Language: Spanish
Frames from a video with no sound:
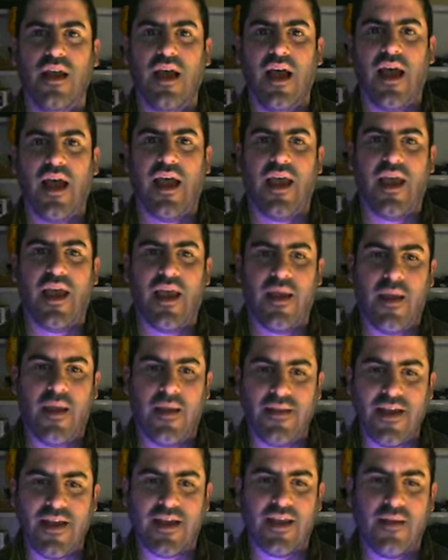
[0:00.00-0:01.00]

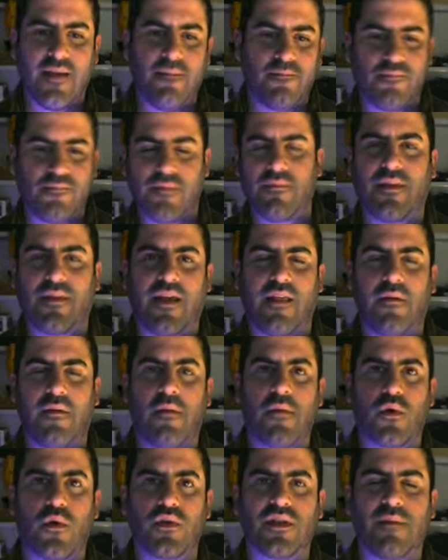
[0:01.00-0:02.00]
eh, ya que cada vez
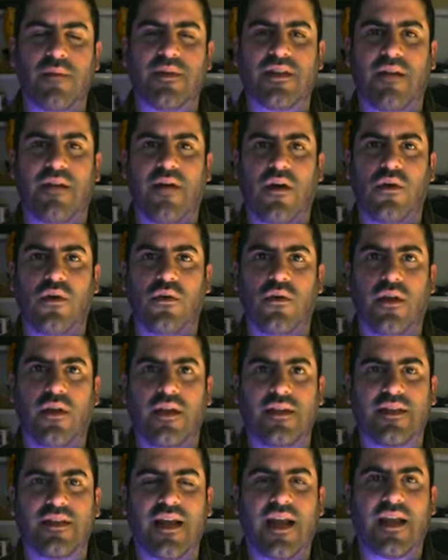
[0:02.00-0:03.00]
me cuesta más trabajo
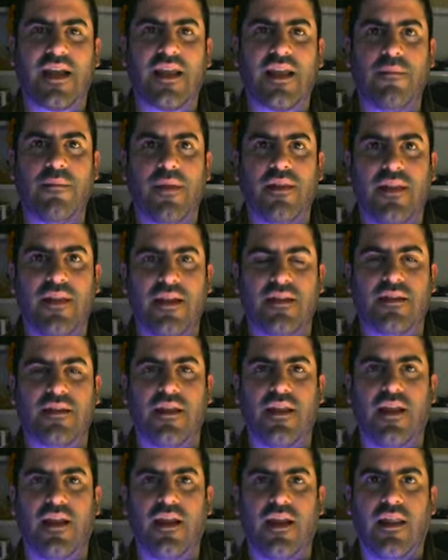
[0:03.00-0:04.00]
estar aquí pendiente
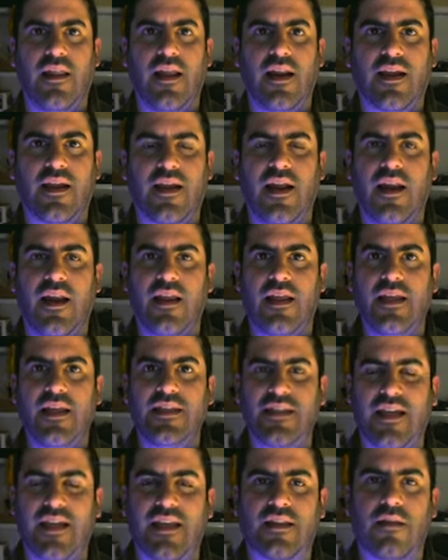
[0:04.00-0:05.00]
del canal y
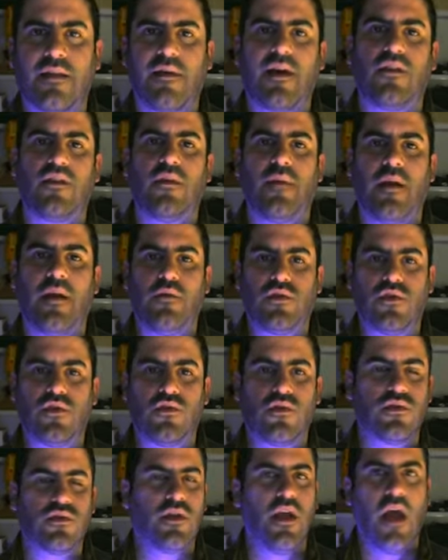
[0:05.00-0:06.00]
seguir trabajando para
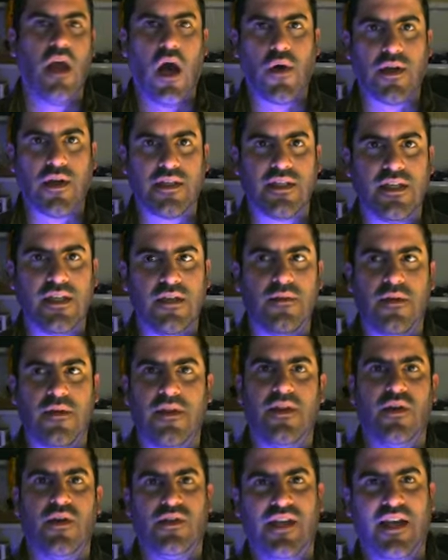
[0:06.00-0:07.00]
vosotros. Aún así,
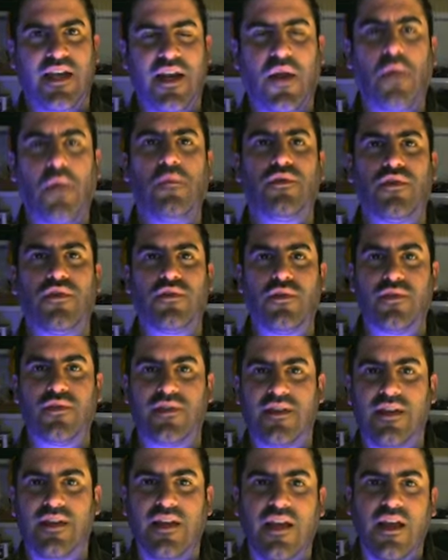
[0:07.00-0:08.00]
seguiré con
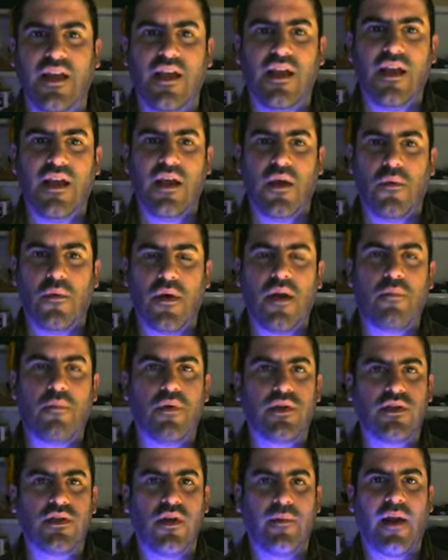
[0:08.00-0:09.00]
vosotros. Bueno,
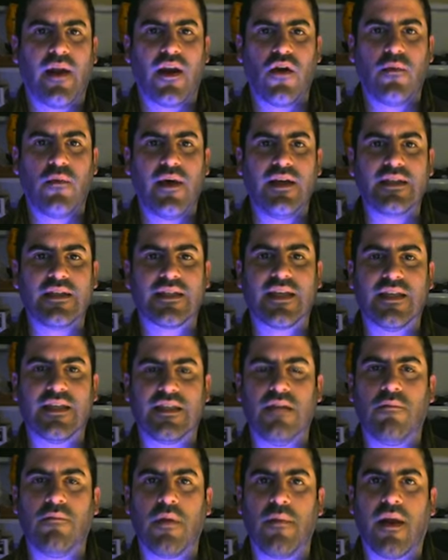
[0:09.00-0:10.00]
pues no me enreo más, que
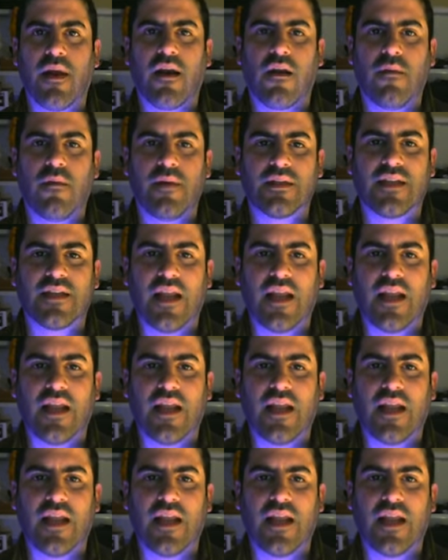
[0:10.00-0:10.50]
siempre me enreo más que